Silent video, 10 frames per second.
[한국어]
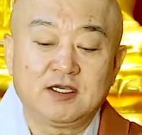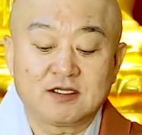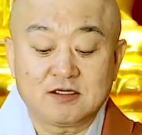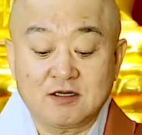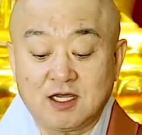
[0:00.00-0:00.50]

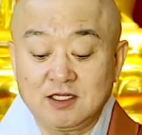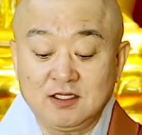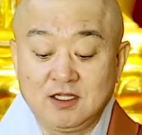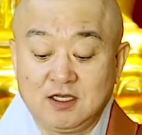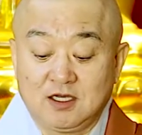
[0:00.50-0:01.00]
그러한
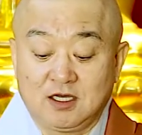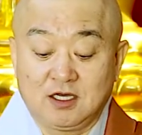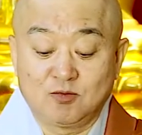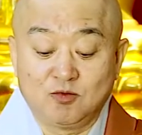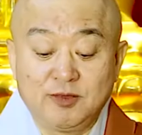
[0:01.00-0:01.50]

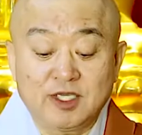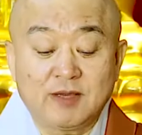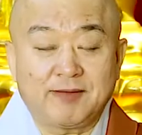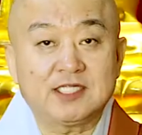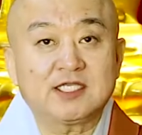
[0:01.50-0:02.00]
어,
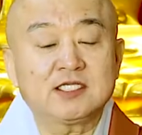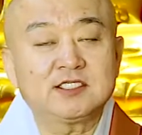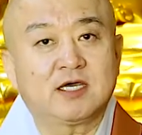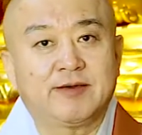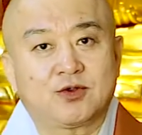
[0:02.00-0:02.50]
문명의
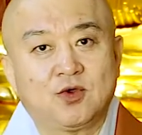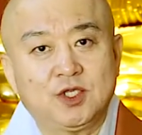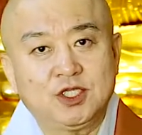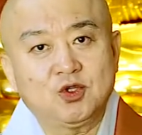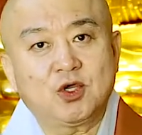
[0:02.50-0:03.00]
발상지가
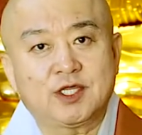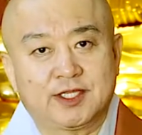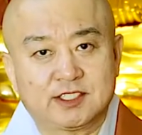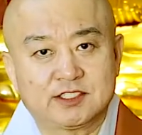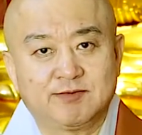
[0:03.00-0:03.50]
바로 인도가
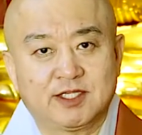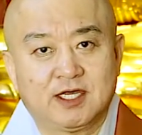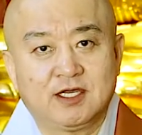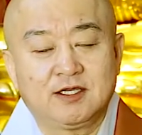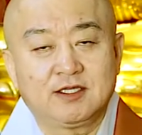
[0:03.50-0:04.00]

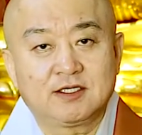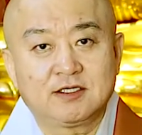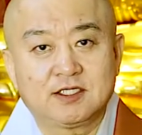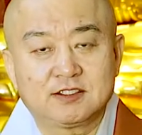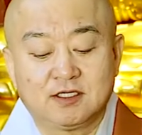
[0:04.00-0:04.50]
되겠습니다.
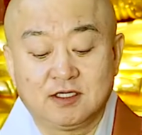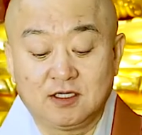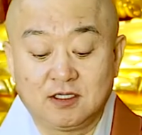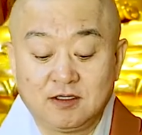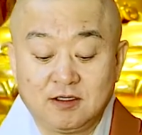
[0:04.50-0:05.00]
그래서